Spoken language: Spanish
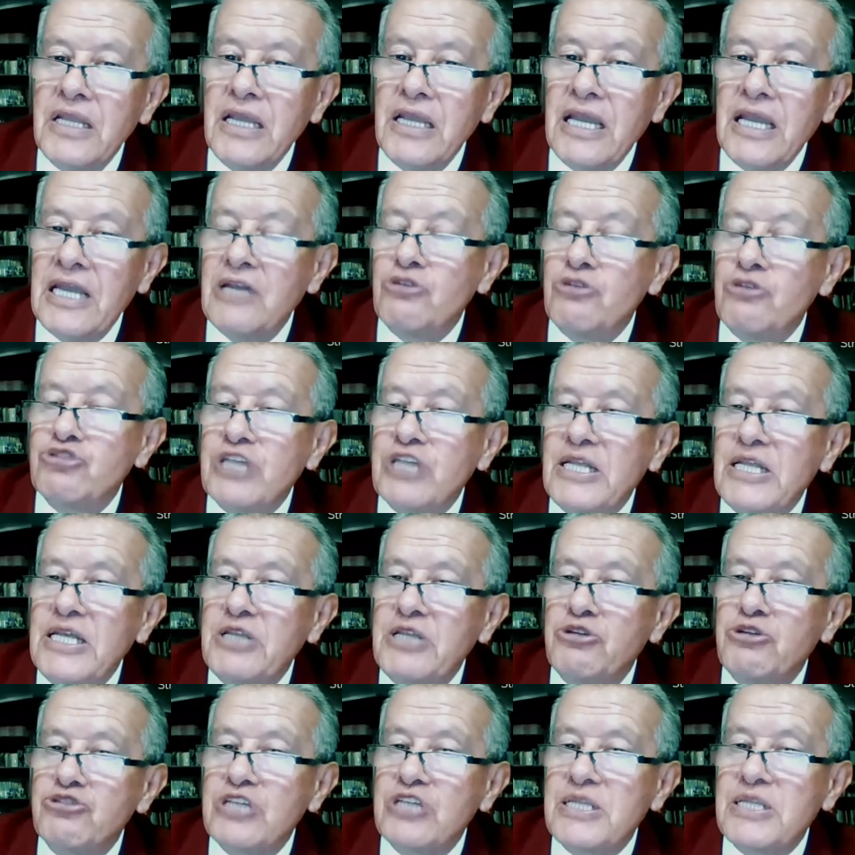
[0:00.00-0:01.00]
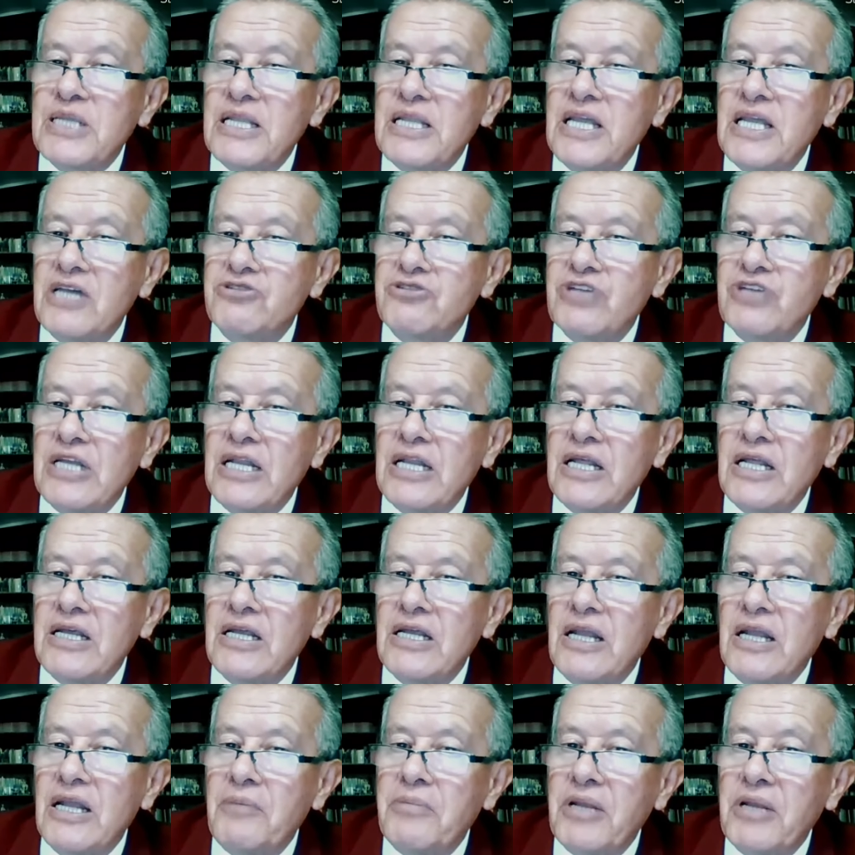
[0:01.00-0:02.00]
en los delitos detallados
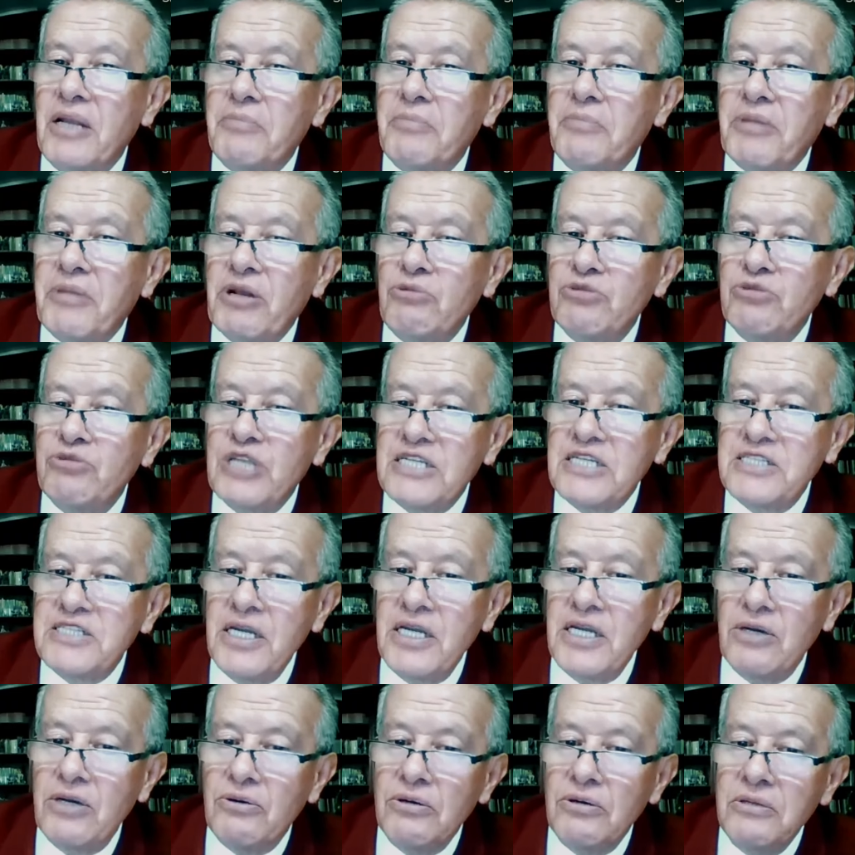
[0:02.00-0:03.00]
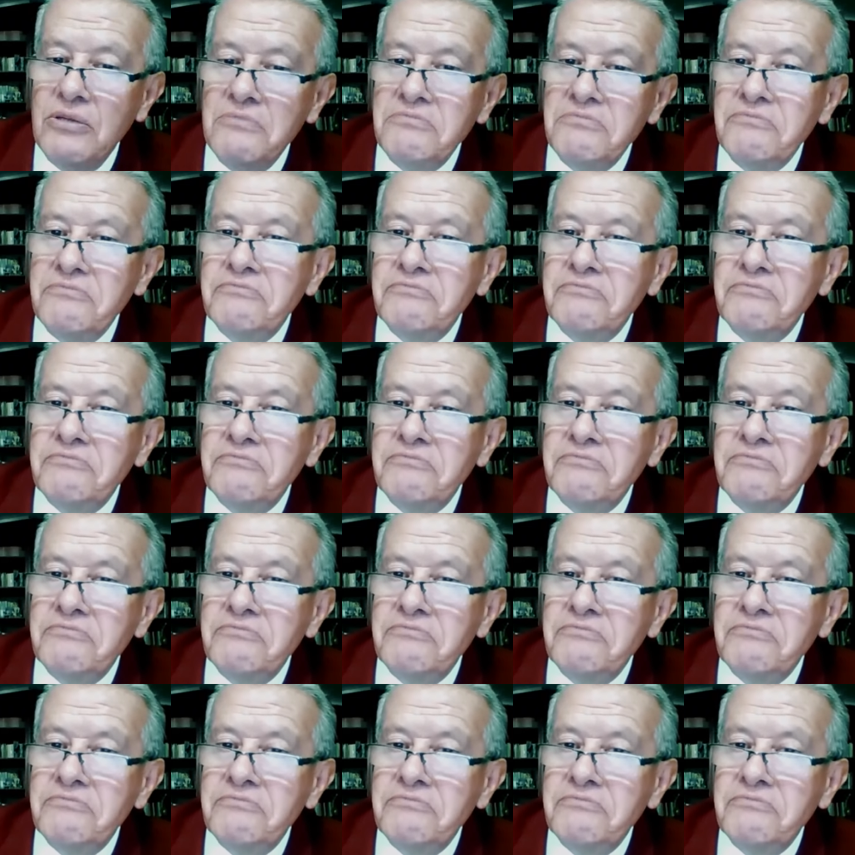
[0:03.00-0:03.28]
en la, pregunta 5.